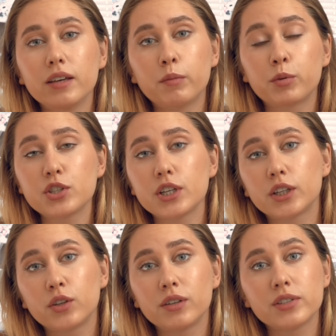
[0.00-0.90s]
и вопросы,
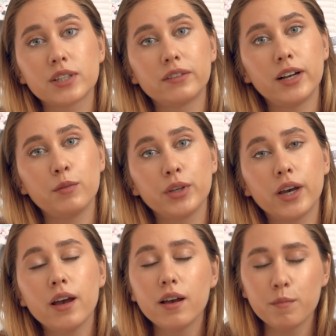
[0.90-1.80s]
которые вы задавали
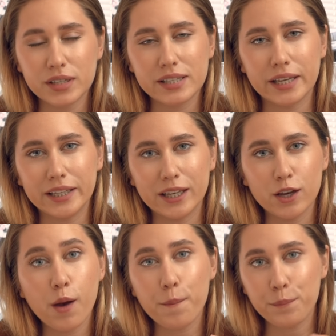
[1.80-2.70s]
мне последний